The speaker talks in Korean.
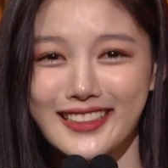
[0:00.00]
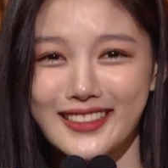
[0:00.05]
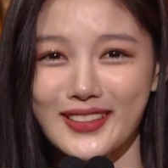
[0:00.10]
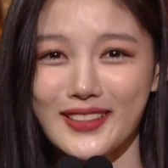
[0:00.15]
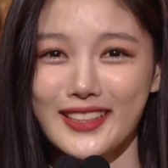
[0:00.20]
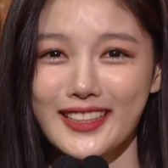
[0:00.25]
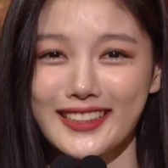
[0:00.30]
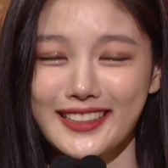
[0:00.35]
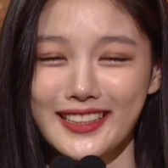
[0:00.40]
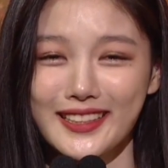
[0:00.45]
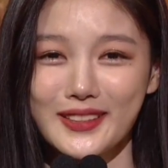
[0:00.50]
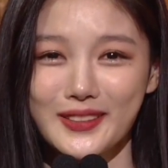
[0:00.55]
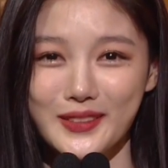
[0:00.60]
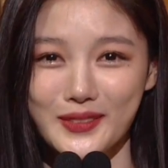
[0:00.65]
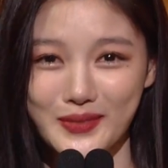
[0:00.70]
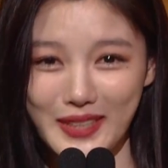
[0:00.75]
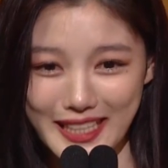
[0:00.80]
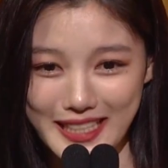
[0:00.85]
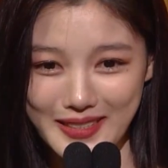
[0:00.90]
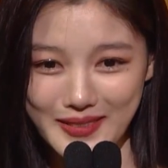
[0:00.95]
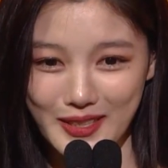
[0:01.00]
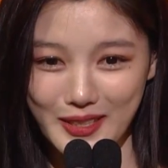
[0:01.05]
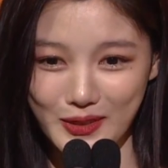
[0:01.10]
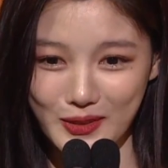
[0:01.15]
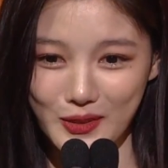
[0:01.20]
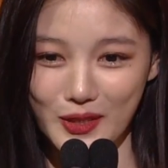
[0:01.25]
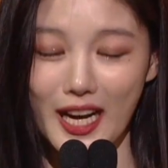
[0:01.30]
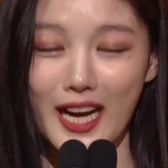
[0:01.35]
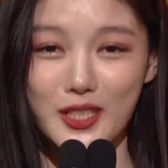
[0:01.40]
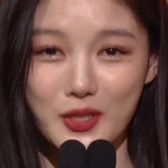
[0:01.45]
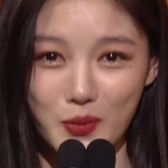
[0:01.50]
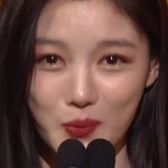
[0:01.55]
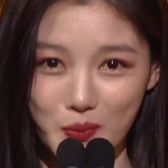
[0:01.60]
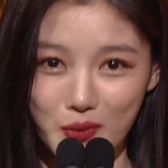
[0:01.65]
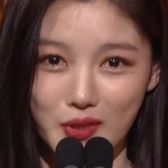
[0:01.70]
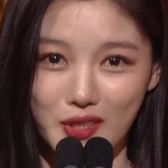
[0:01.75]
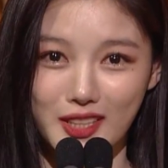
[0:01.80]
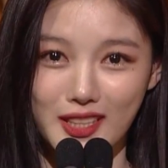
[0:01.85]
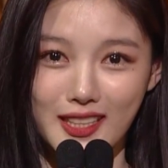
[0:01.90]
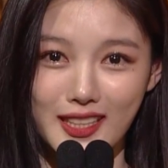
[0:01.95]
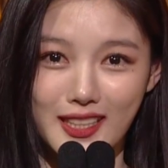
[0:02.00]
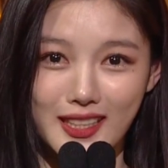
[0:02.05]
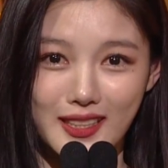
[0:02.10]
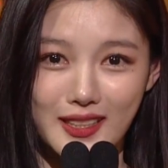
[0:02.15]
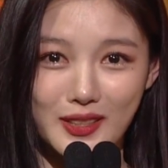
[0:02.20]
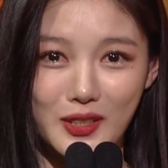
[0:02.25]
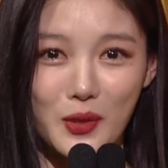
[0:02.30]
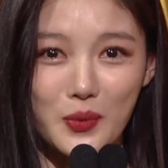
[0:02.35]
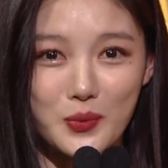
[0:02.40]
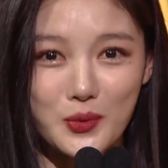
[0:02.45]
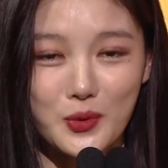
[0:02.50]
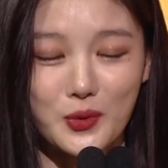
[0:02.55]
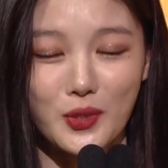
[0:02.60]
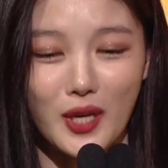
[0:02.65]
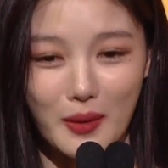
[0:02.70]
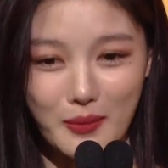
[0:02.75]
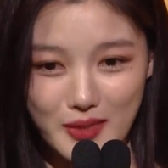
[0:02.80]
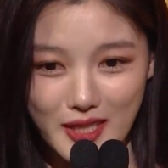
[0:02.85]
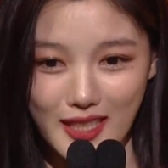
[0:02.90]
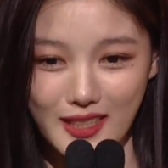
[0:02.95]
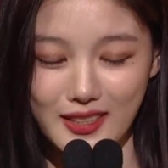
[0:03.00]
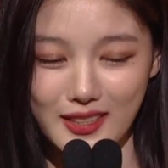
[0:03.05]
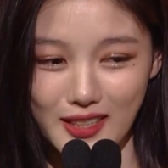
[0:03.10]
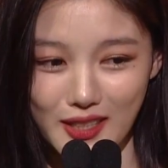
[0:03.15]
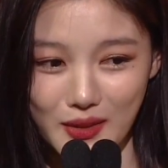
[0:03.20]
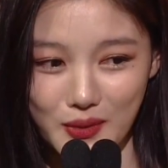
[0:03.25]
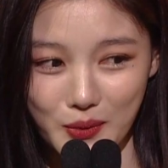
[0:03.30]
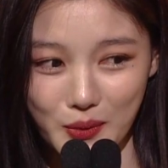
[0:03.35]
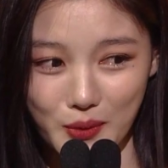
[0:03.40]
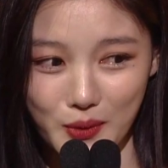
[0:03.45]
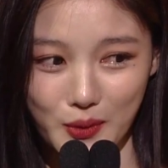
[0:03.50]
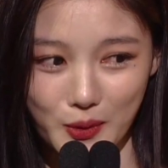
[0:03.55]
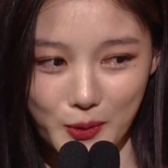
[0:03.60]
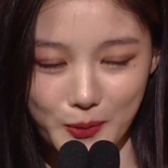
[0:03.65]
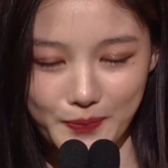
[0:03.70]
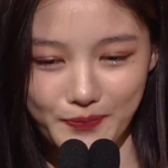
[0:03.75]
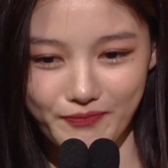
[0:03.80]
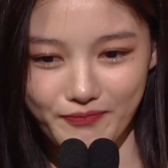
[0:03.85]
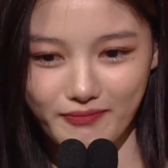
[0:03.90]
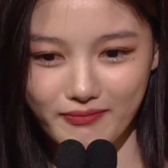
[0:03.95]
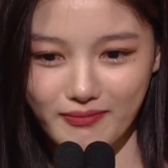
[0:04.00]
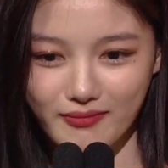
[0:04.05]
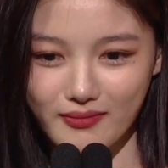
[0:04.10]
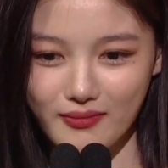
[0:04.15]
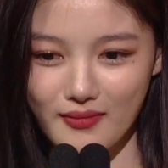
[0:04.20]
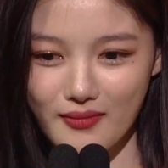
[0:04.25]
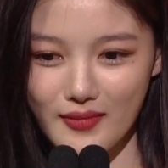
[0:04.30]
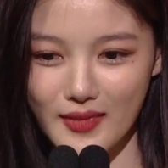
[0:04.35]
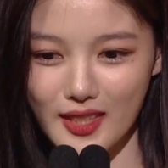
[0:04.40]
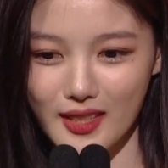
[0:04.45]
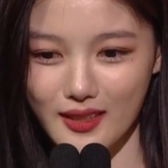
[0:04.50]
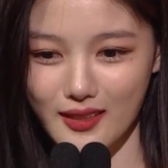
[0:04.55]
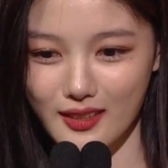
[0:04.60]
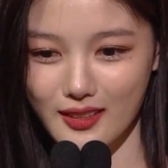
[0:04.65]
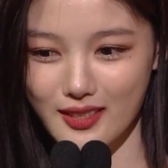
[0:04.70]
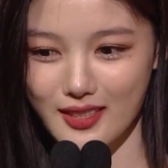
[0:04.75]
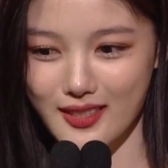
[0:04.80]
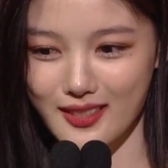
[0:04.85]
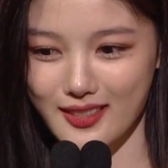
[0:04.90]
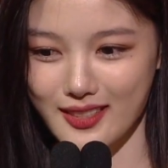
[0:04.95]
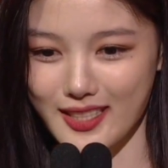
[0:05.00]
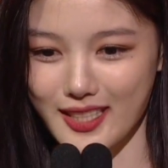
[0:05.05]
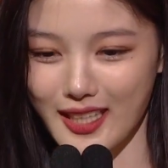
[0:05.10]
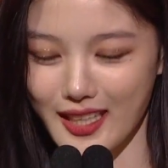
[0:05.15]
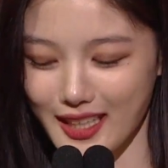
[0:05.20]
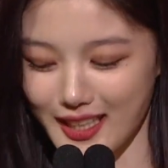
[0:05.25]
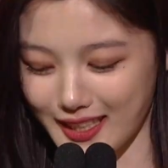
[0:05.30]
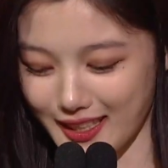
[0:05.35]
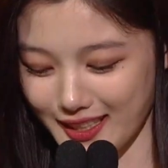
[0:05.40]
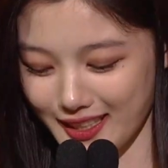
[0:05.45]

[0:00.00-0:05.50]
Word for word: 저희 그리고 마지막으로 가족분들 너무 감사드리고 제가